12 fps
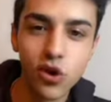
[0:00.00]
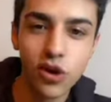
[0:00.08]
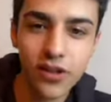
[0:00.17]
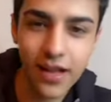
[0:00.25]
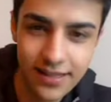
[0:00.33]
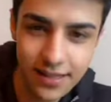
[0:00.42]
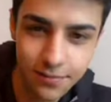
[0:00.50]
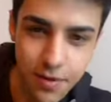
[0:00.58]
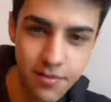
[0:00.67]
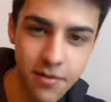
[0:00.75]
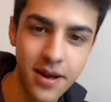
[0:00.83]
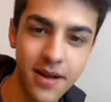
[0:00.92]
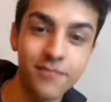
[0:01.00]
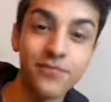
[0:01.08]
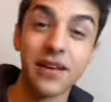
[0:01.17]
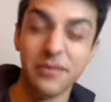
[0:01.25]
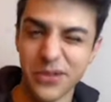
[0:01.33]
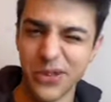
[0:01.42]
Çok tatlısın be baba.
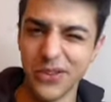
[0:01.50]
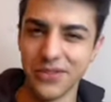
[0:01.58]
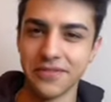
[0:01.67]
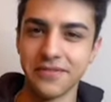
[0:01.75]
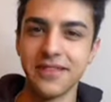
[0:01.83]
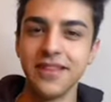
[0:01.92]
Ya bir durun.